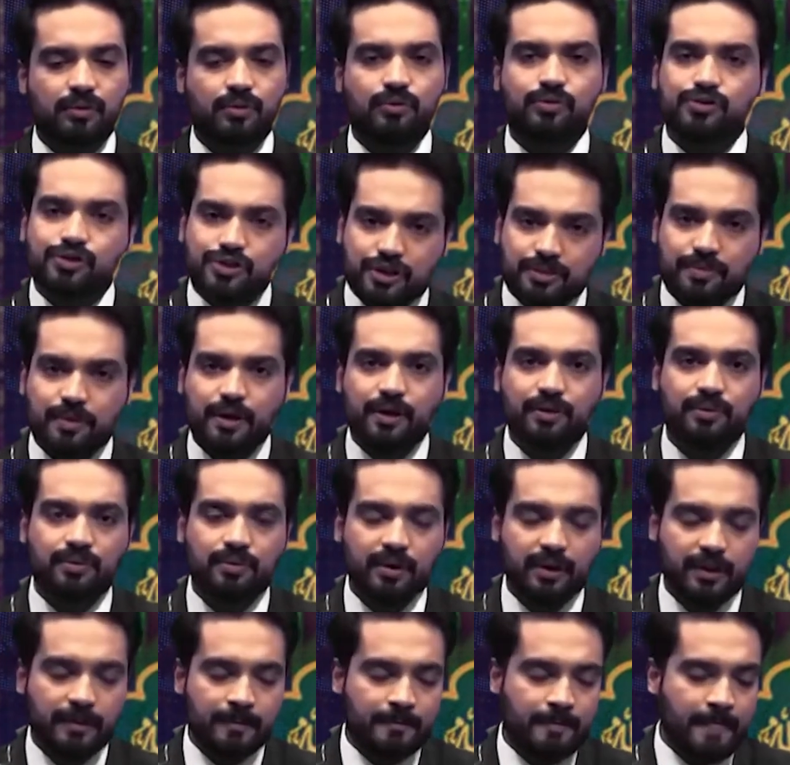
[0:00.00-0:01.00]
खुशी भी
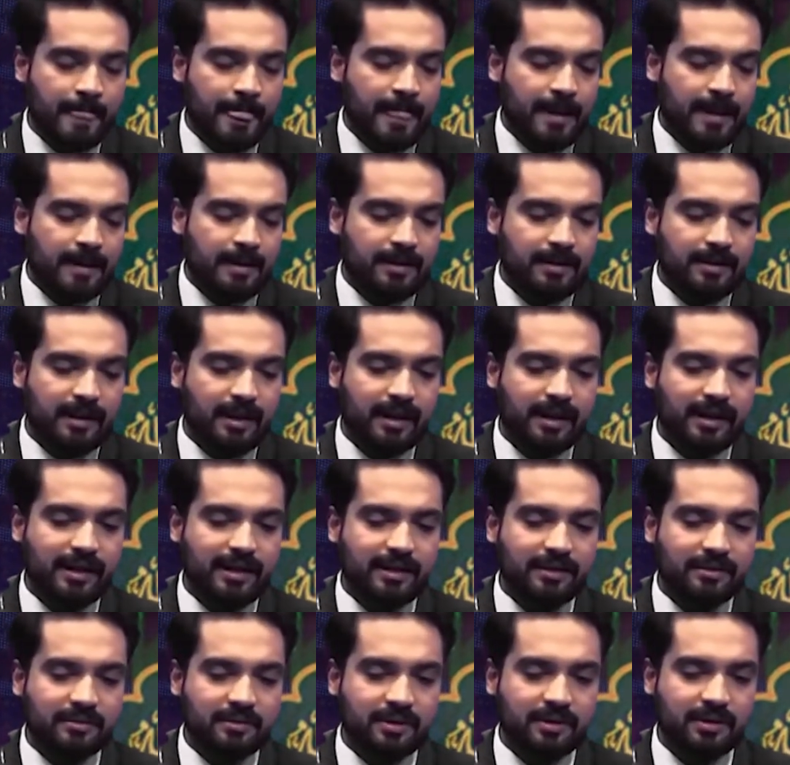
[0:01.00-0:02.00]
हुई
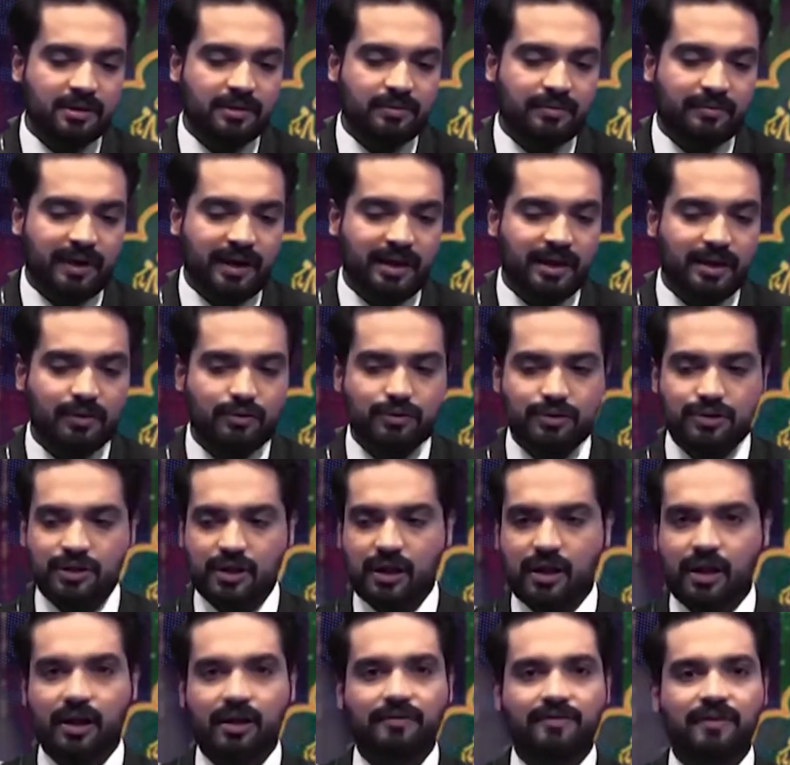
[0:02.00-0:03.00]
लेकिन वहीं कुछ
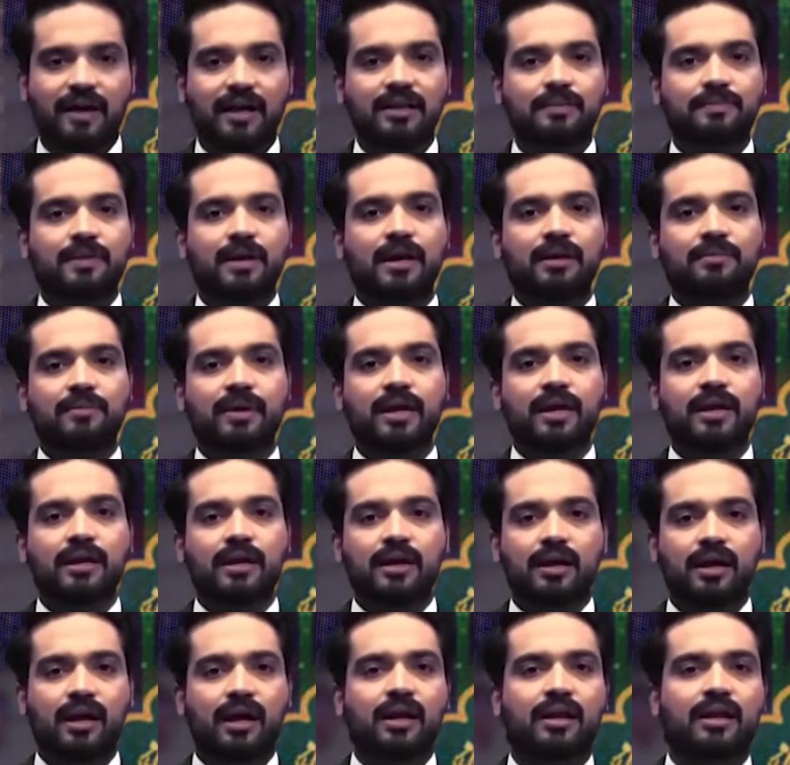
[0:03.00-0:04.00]
खराफात भी हमें
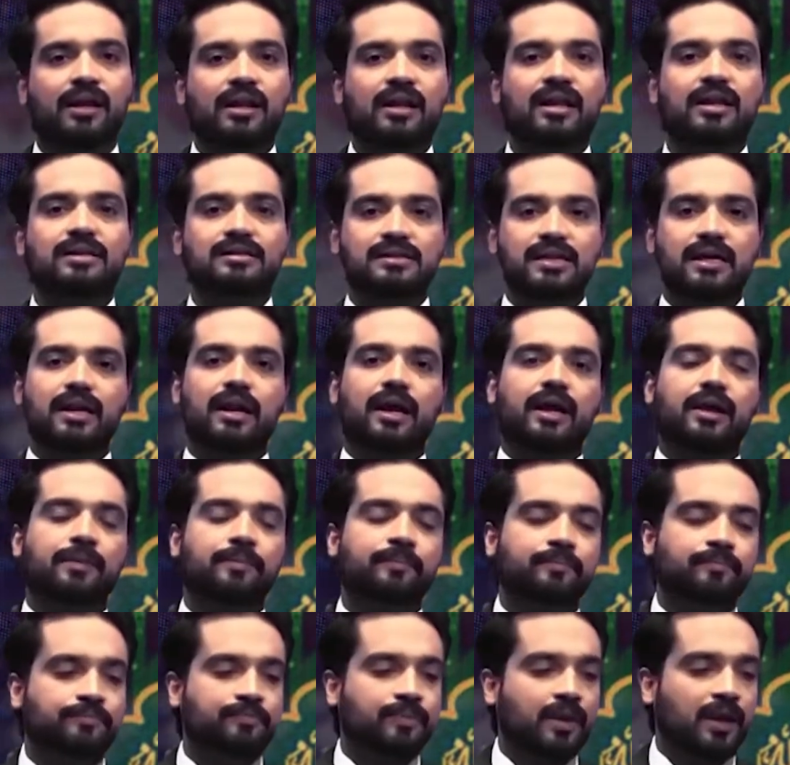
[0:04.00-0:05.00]
नज़र
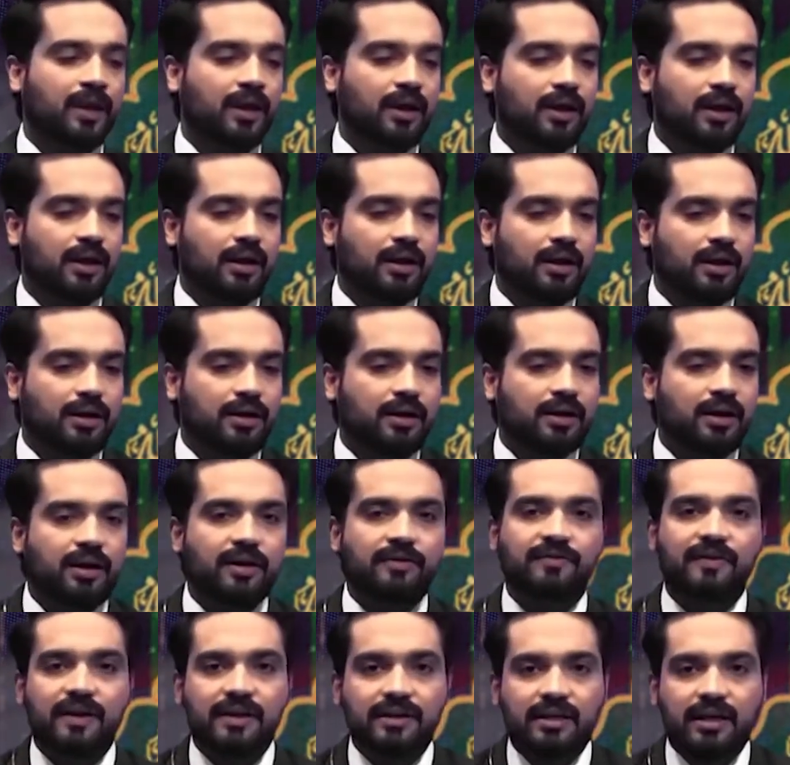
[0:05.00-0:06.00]
आई
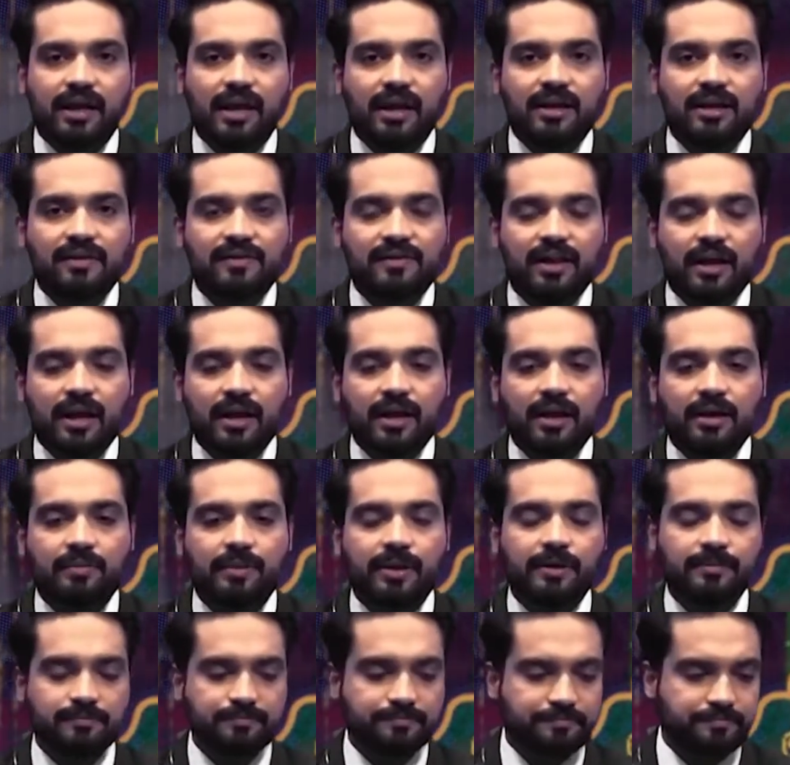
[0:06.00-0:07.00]
खराफात क्या नज़र आई
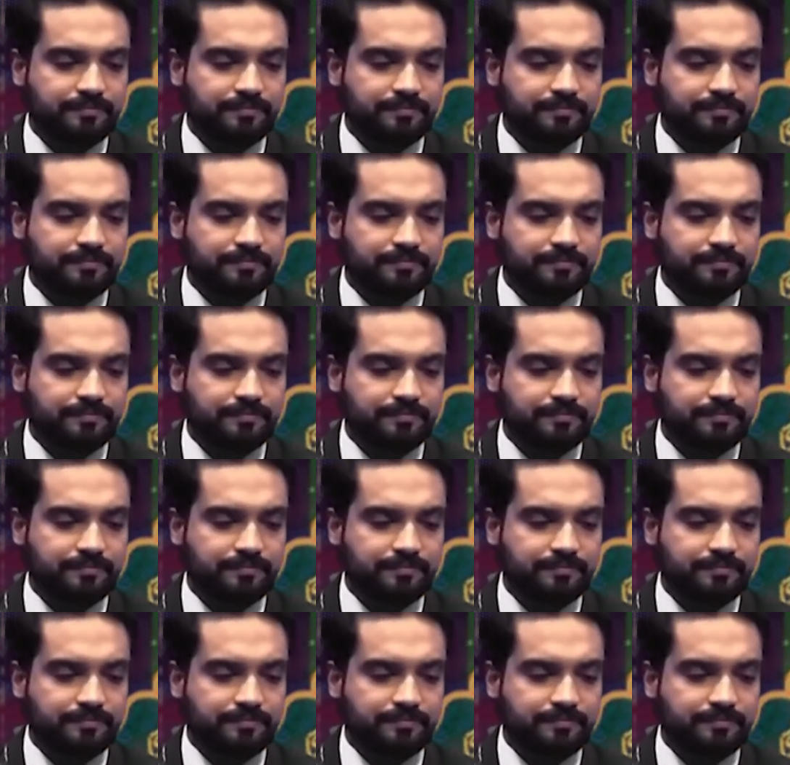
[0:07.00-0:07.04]
हमें